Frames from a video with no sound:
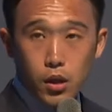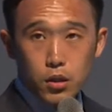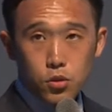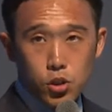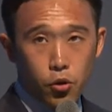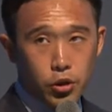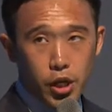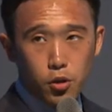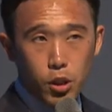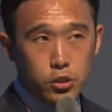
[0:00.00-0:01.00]
そして堀
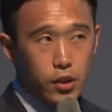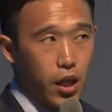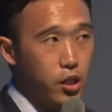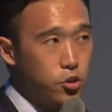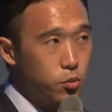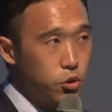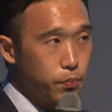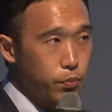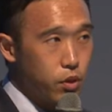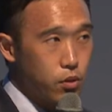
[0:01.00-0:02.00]
江の町は大丈夫
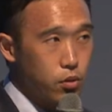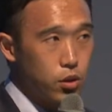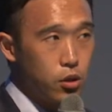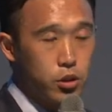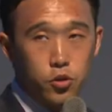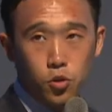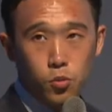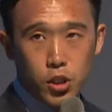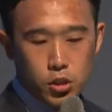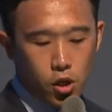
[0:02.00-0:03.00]
こんなふうに子ど
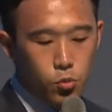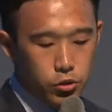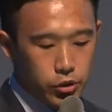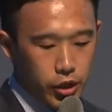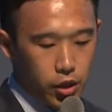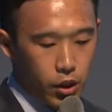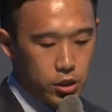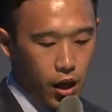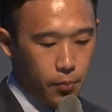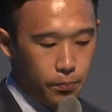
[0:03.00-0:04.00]
もたちは思うようになりまし
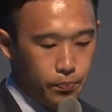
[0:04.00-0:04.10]
た